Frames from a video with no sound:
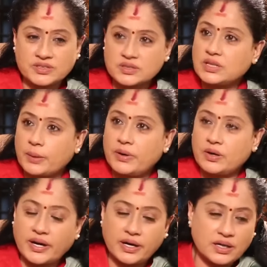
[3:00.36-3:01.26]
ఫస్ట్
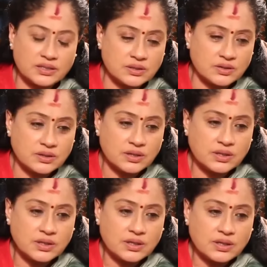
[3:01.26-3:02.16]
తమిళ్ ఎయిటీస్లో
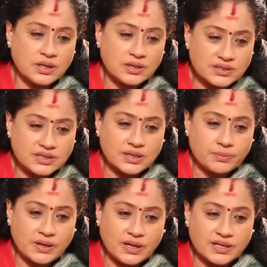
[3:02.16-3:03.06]
అంటే
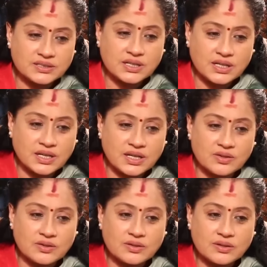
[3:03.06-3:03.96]
చిన్నపిల్ల కృష్ణ గారు
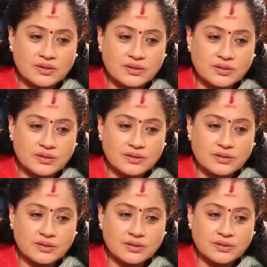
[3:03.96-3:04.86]
అనేవారు
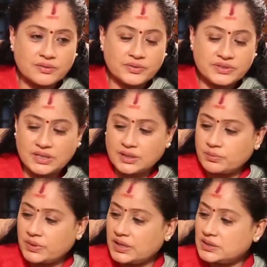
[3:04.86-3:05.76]
విజయ
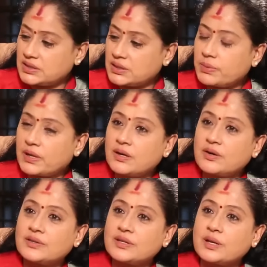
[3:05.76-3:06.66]
మరీ
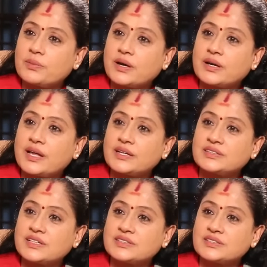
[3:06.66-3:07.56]
చిన్నపిల్లగా ఉంది నా పక్కన
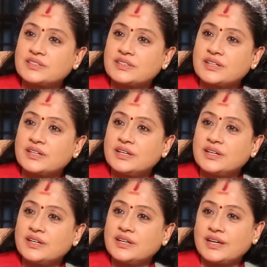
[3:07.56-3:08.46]
యాక్ట్ చేస్తుంది
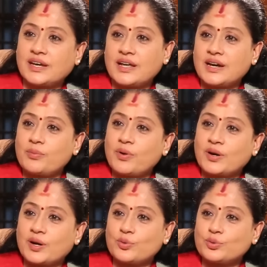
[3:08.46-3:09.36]
ఎలాగ
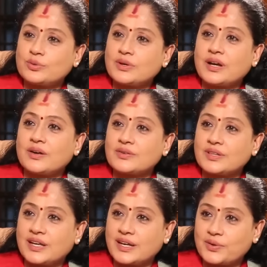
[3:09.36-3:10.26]
బాగుంది నా కూతురులా
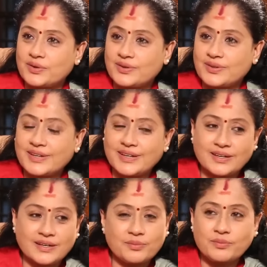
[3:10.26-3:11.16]
ఉంది అనేవారు
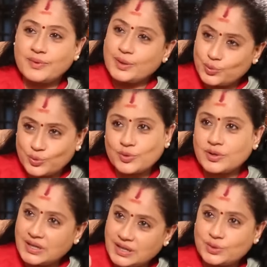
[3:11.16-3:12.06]
మీరు
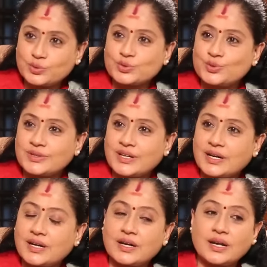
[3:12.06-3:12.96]
ఊరుకోండి నేను
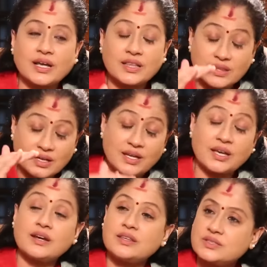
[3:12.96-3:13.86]
చూసుకుంటాను కానీ అంత
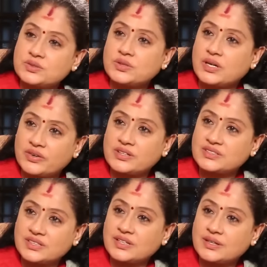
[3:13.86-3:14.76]
కేర్ తీసుకునేవాడు
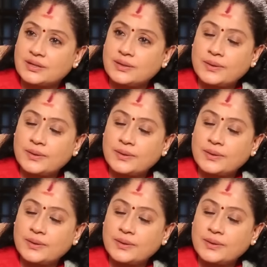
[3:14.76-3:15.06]
నిజంగా